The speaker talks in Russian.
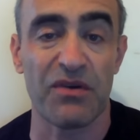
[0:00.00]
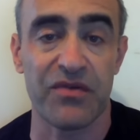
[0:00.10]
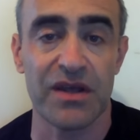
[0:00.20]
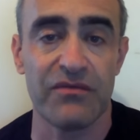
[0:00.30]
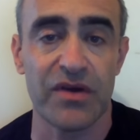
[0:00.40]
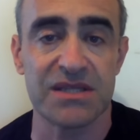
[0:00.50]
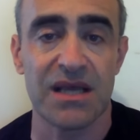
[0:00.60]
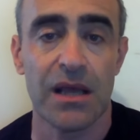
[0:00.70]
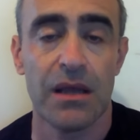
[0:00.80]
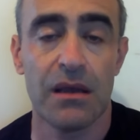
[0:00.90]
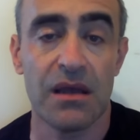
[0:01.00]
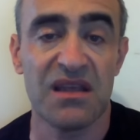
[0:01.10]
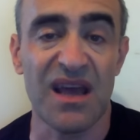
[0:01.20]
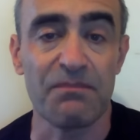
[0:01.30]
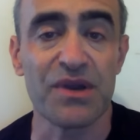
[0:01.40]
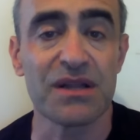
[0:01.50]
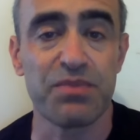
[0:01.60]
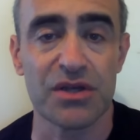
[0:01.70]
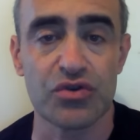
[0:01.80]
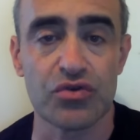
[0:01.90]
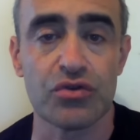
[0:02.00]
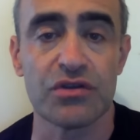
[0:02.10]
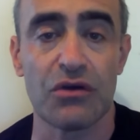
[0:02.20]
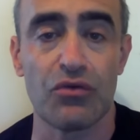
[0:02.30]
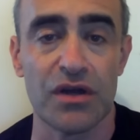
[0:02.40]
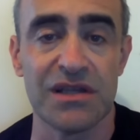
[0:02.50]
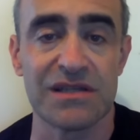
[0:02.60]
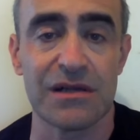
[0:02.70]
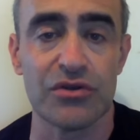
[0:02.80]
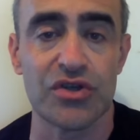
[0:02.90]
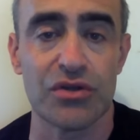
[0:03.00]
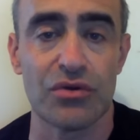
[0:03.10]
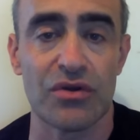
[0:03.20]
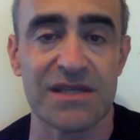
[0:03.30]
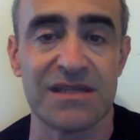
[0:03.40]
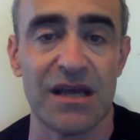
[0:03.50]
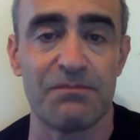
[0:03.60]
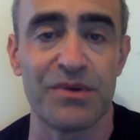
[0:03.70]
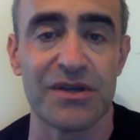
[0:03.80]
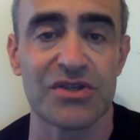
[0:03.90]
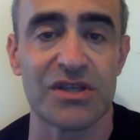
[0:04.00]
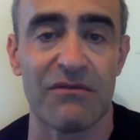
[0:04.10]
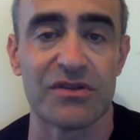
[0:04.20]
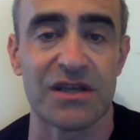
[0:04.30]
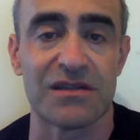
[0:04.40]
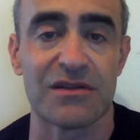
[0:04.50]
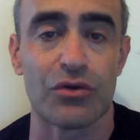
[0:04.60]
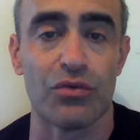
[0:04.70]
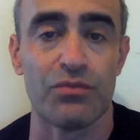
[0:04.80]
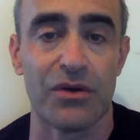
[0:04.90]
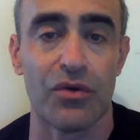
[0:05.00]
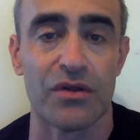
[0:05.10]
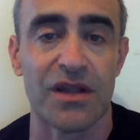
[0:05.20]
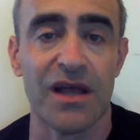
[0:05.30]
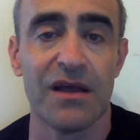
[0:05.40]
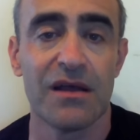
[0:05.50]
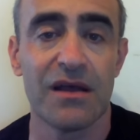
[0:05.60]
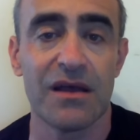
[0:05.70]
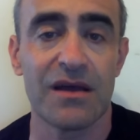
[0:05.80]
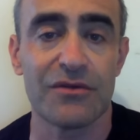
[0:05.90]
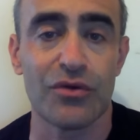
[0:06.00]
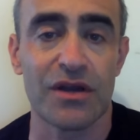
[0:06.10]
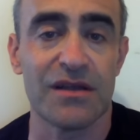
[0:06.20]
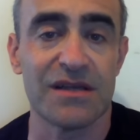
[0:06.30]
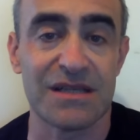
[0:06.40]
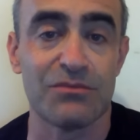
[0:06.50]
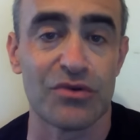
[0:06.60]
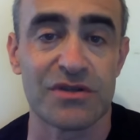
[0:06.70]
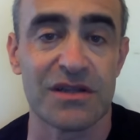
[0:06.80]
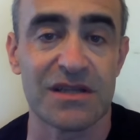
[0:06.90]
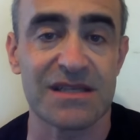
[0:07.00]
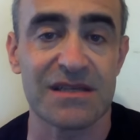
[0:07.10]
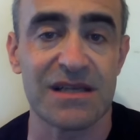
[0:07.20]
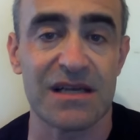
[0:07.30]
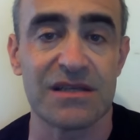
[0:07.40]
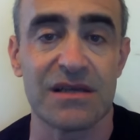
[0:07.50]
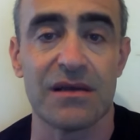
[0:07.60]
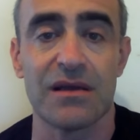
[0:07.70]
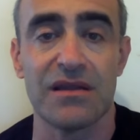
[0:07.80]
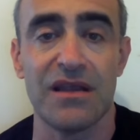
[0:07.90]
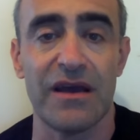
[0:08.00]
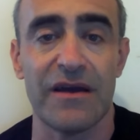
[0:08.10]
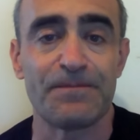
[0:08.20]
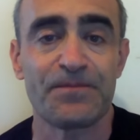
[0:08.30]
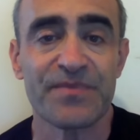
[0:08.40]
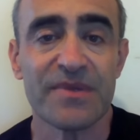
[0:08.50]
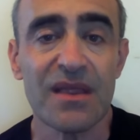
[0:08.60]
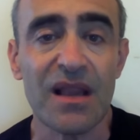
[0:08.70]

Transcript: э, повоевать. Э, я предположу, что такое не исключено. Россия перешла вот этот Рубикон, э, который, если можно так сказать, э, не